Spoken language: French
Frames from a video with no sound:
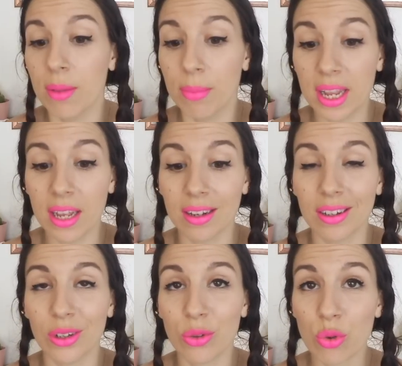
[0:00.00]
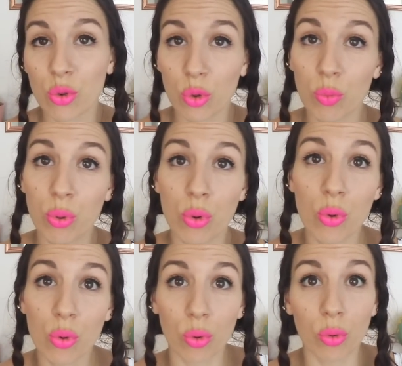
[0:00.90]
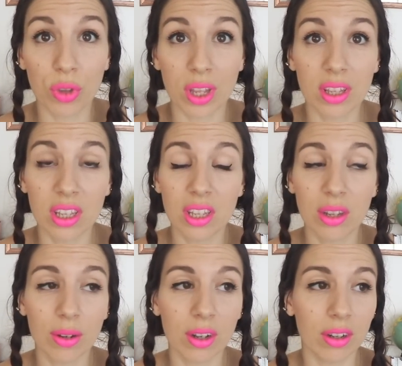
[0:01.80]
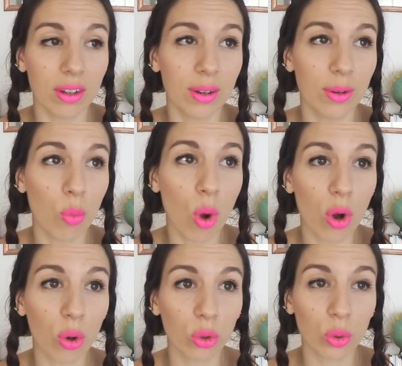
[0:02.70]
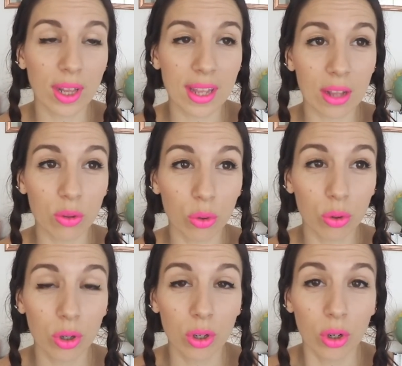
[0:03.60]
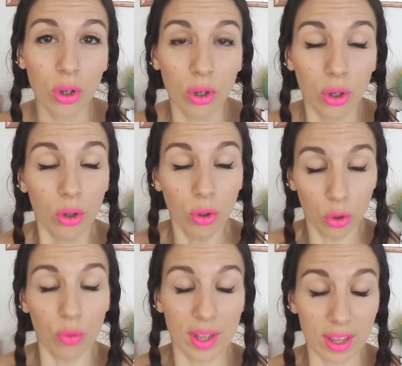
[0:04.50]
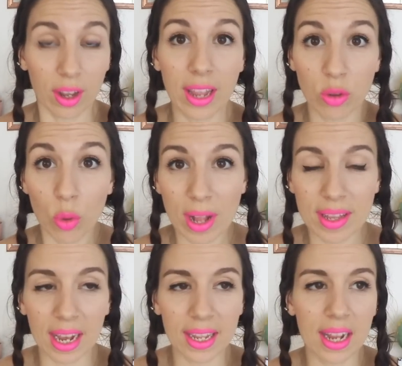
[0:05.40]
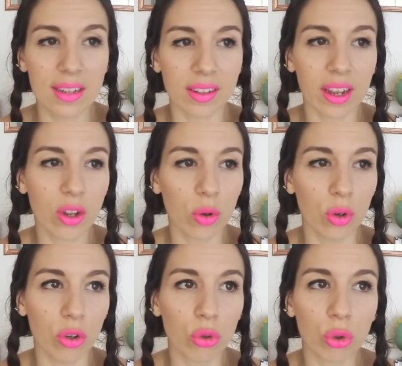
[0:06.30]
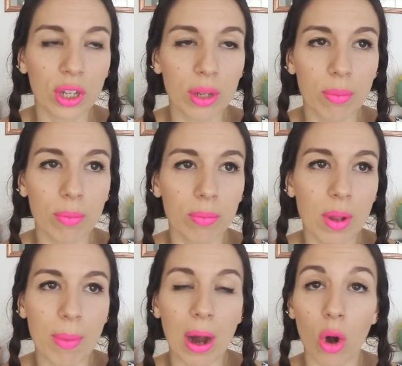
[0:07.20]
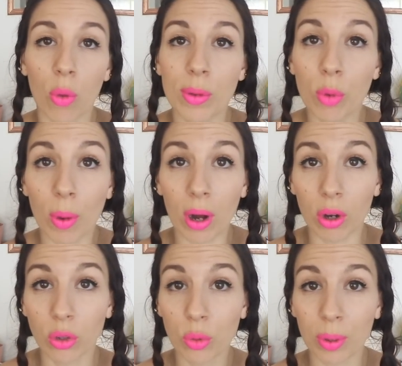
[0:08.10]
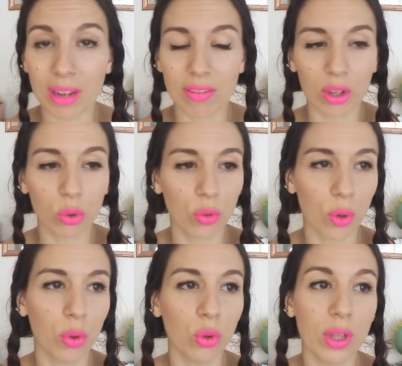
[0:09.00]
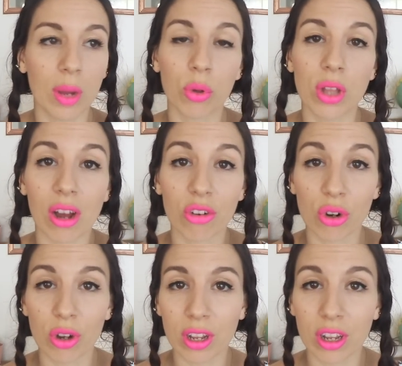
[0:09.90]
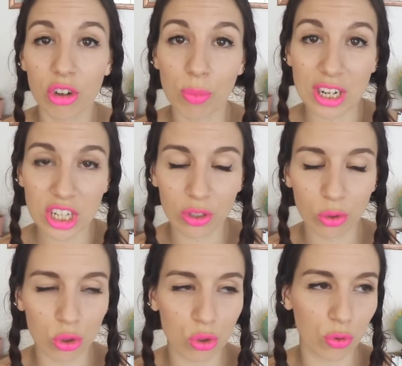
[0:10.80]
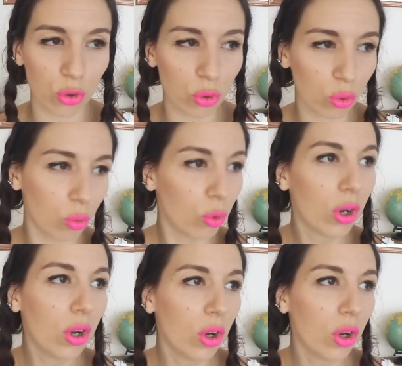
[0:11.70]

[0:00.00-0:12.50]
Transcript: Mais du coup plus on vieillit, moins on reçoit de cadeaux, on va dire cadeau matériel. C'est vrai que je sais que mes parents, mes beaux-parents et tout, ils préfèrent souvent me donner un peu d'argent et que je m'achète ce que je veux ou,